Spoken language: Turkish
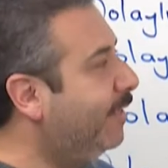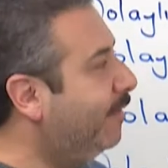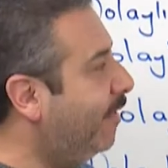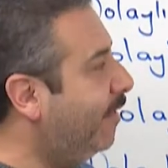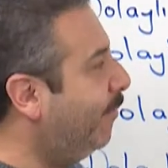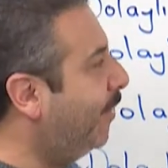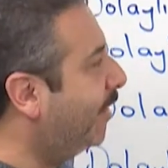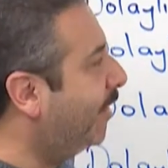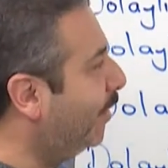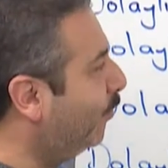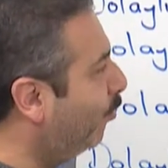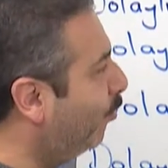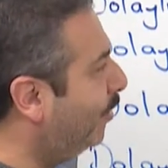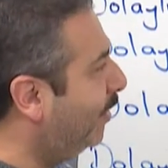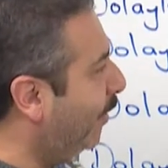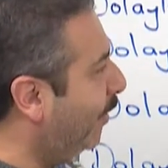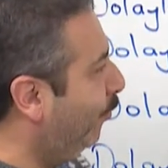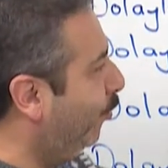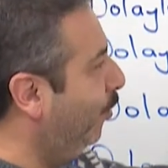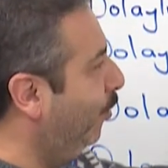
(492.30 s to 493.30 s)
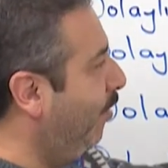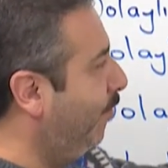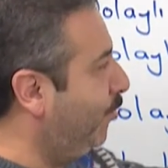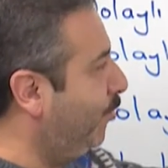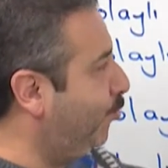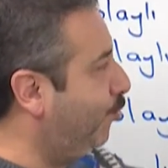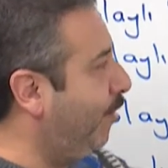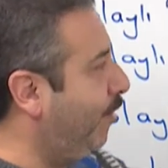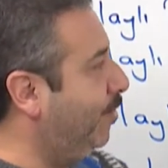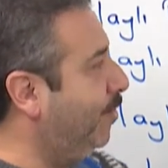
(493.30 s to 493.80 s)
Demek ki bu bir depolama
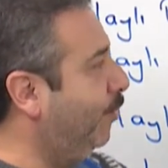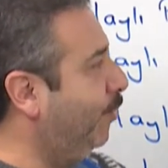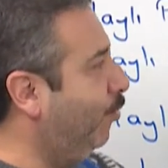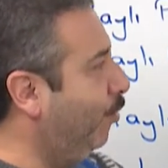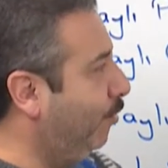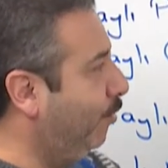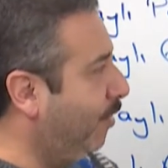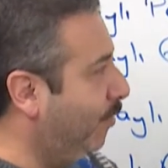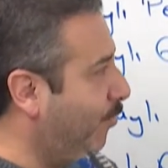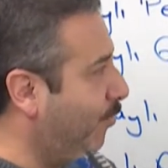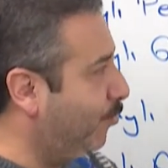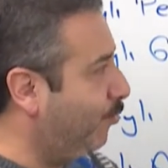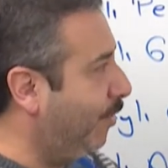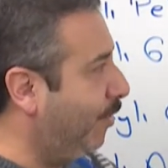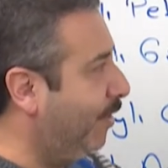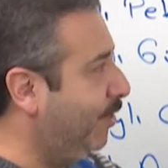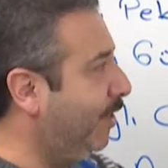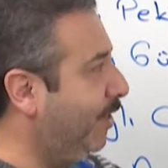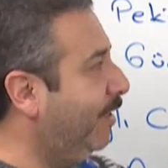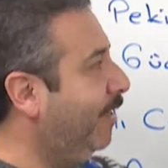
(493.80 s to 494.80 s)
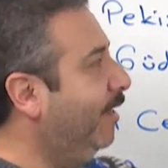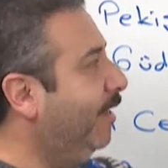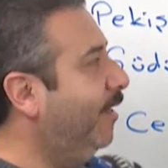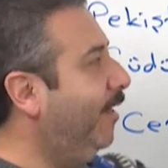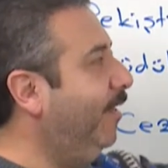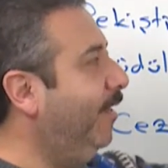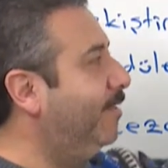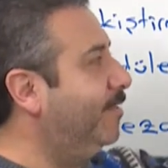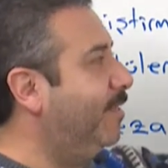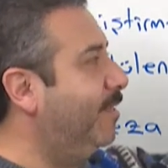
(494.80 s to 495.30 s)
süreci, kodlama süreci
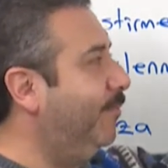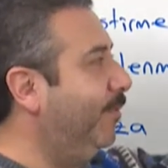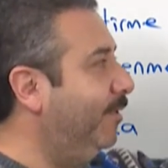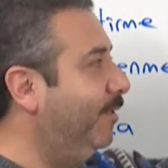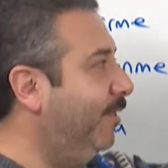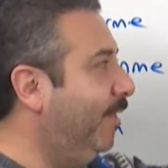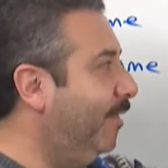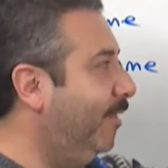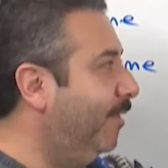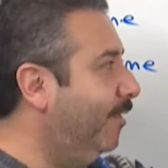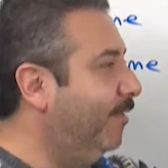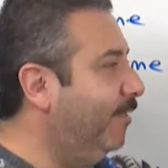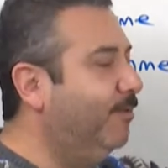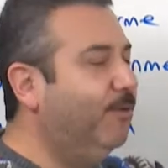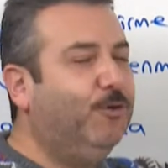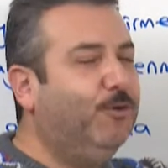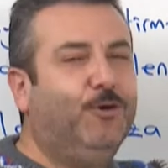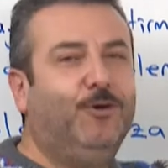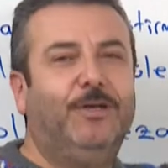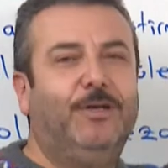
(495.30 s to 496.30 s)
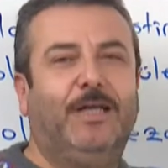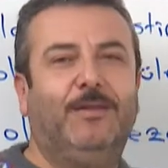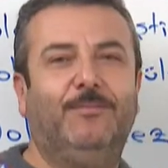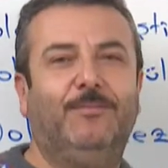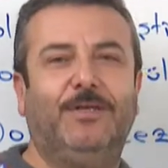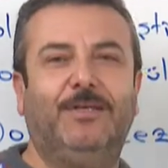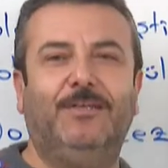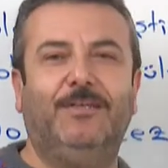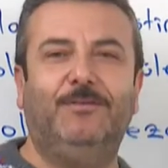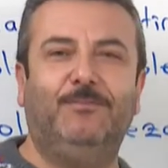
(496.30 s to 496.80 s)
aynı zamanda
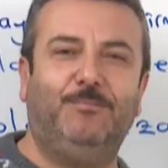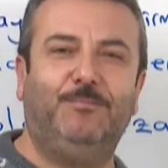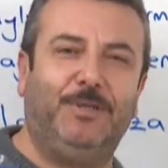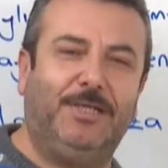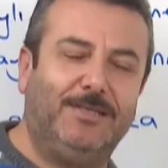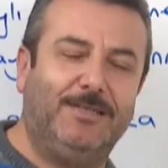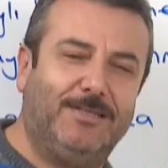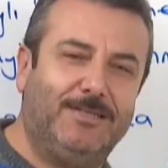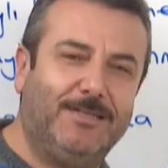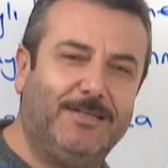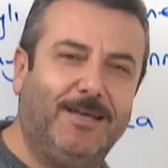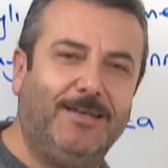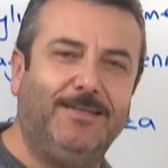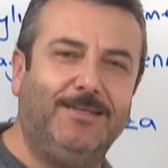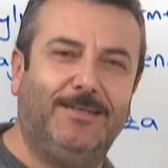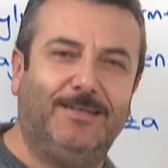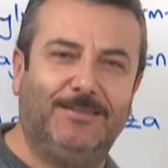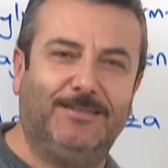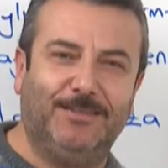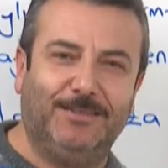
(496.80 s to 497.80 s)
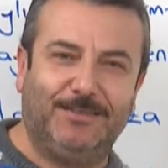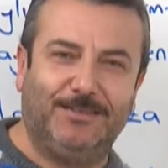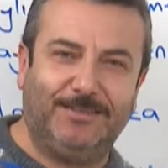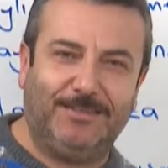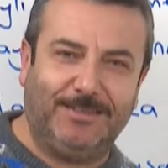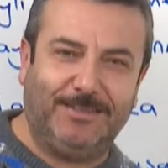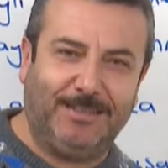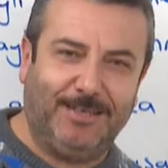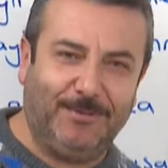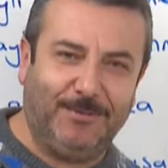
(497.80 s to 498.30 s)
öğrenmenin bilişsel yanıdır
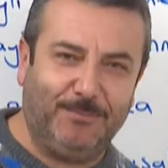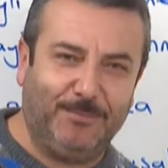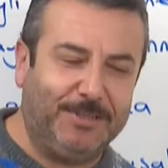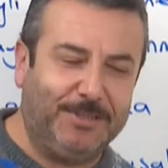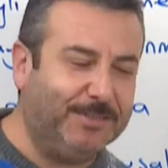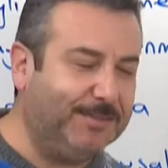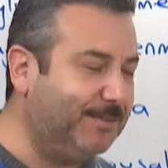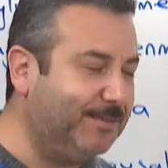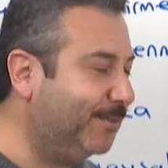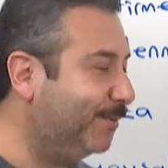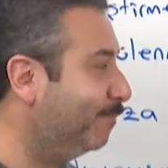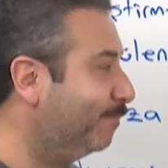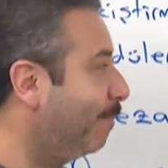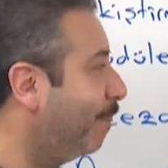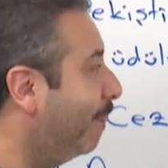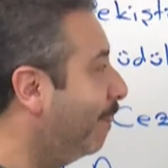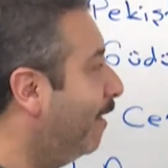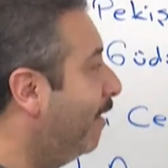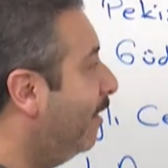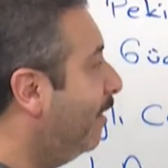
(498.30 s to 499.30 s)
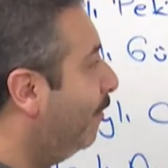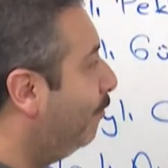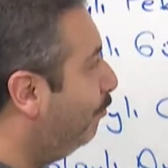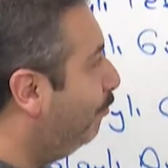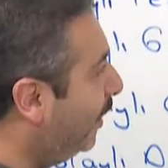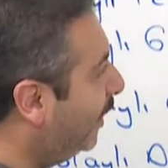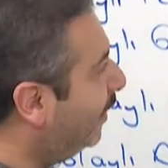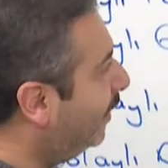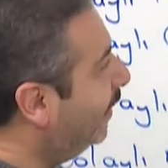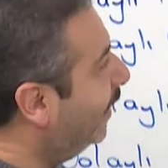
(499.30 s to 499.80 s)
diyebiliriz.
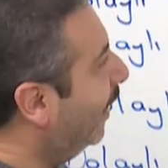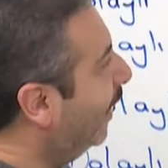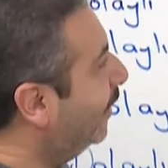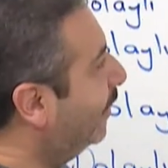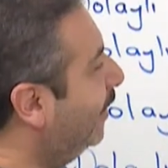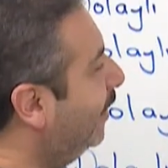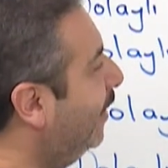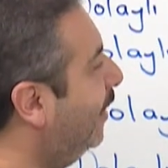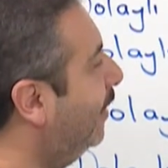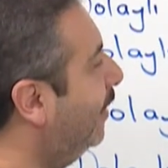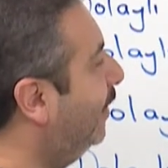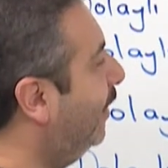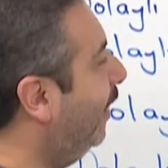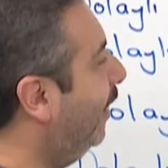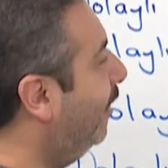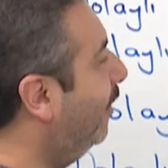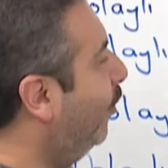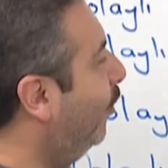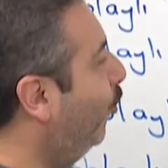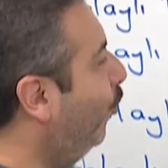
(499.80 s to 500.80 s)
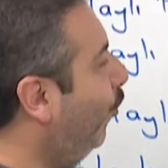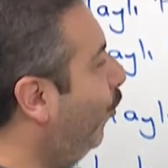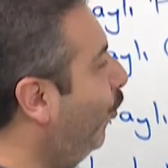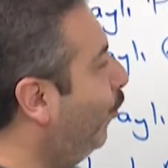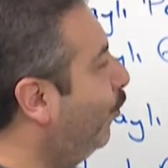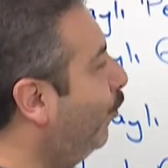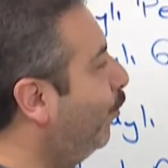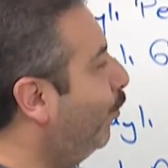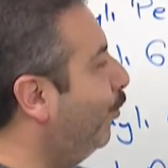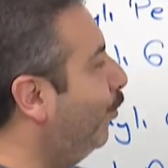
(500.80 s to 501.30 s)
Bir diğer ilke
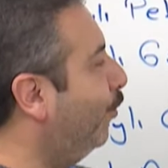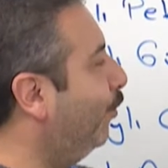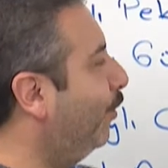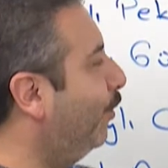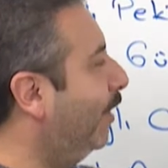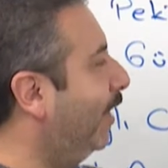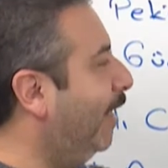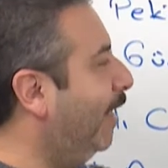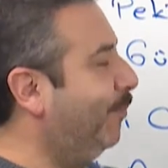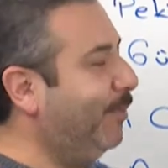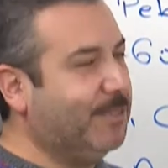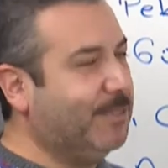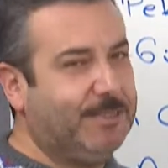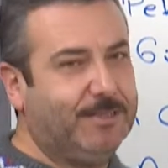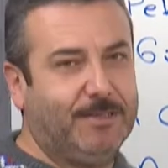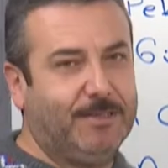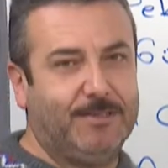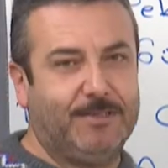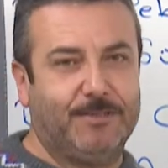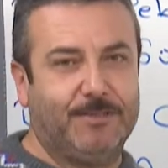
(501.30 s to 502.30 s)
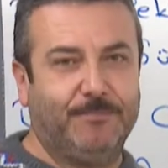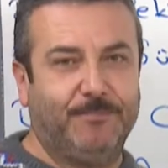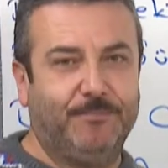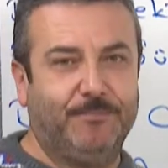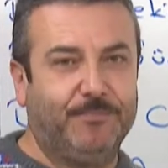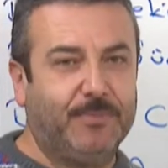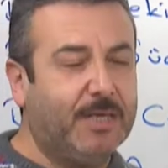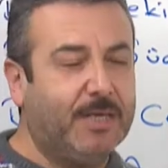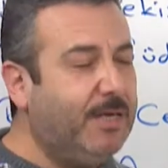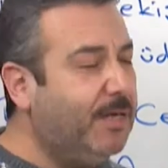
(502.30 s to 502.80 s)
öngörü kapasitesi.
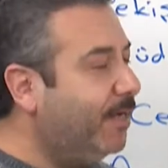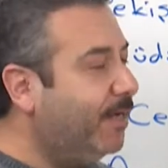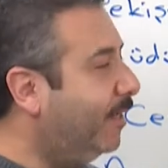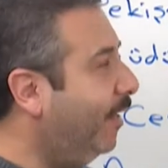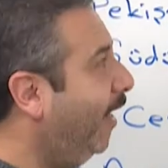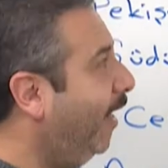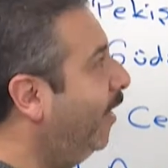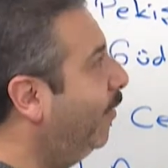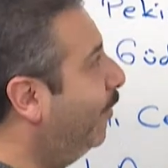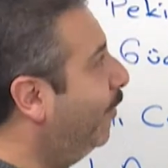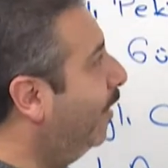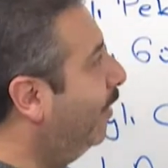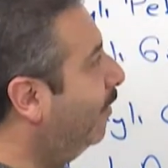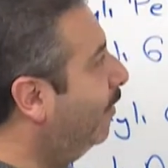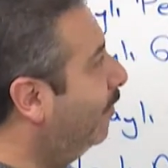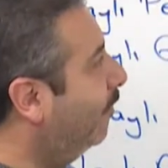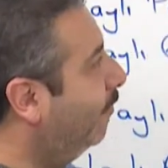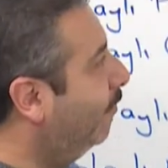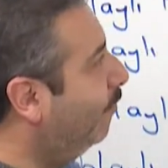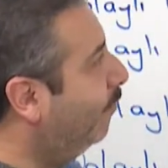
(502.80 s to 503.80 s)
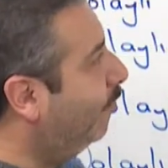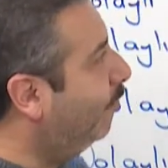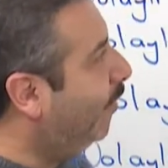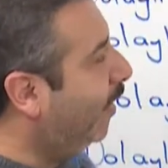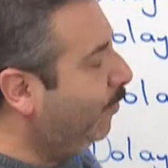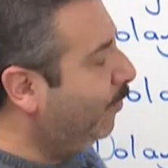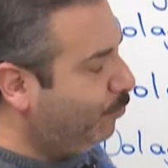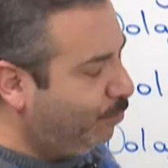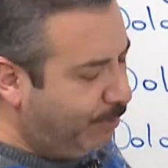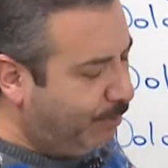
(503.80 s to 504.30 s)
Galiba
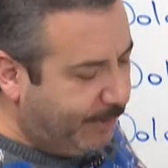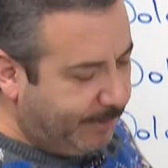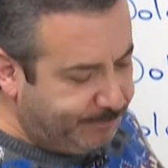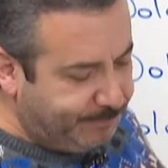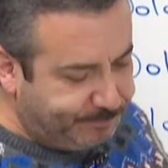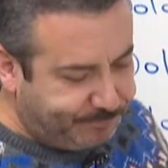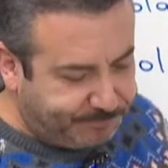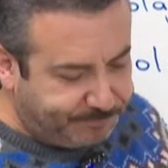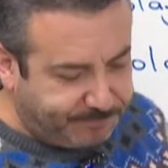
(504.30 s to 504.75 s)
Bandura